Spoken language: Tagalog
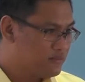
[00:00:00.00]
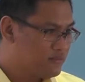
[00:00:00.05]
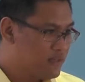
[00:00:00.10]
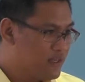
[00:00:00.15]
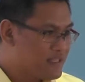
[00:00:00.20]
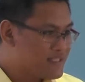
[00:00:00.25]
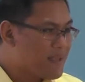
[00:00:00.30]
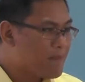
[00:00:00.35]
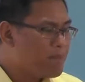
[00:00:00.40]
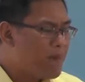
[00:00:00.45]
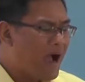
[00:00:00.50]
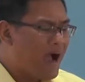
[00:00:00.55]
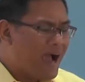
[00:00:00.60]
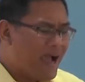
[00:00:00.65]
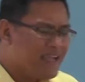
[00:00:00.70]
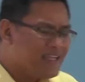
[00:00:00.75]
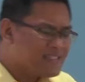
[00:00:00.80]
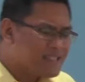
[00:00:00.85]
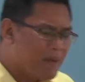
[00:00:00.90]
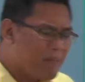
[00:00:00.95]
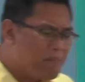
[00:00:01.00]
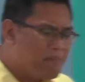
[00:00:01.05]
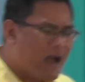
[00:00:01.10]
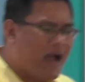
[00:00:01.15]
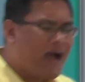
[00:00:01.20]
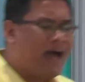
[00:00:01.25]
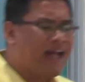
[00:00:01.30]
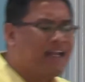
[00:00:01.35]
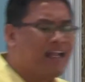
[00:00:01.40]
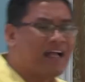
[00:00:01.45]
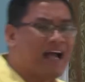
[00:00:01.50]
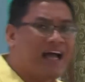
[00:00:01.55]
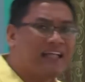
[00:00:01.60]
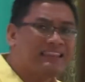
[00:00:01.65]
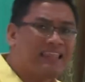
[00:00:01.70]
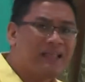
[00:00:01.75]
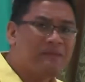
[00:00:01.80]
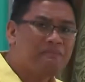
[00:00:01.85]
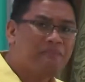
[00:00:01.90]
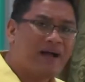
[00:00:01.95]
sa bahay-sambahan ng
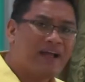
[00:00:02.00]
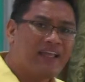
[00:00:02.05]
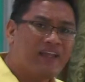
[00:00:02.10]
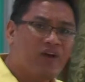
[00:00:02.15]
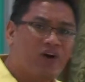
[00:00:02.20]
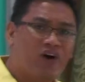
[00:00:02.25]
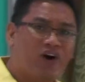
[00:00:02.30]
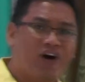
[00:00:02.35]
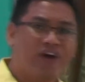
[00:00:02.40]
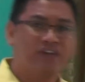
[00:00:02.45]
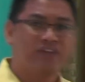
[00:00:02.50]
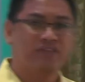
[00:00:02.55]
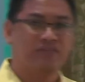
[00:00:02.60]
ating Panginoon,